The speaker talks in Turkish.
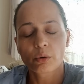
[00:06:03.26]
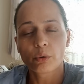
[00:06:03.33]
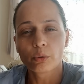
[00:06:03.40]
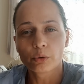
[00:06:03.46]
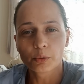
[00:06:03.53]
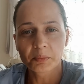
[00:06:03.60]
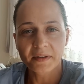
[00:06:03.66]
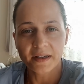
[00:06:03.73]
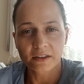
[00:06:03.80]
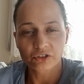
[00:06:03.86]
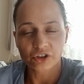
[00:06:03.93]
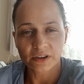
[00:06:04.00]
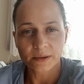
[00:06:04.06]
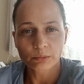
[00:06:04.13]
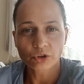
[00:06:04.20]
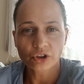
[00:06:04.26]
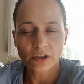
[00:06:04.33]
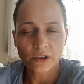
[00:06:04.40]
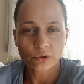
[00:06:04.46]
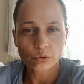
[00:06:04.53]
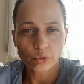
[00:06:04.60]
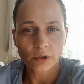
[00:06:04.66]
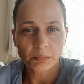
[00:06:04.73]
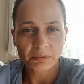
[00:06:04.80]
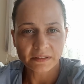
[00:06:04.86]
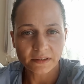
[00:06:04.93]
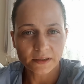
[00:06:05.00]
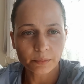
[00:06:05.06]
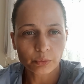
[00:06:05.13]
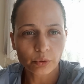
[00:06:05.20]
oğlum gelecek demiş. Daha sonra
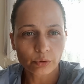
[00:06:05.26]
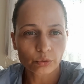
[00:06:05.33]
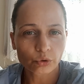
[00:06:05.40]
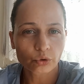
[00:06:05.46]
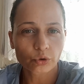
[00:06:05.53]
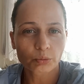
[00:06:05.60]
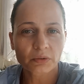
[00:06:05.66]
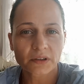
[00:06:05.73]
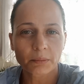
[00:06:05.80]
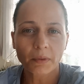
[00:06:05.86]
biz gidip görüştüğümüz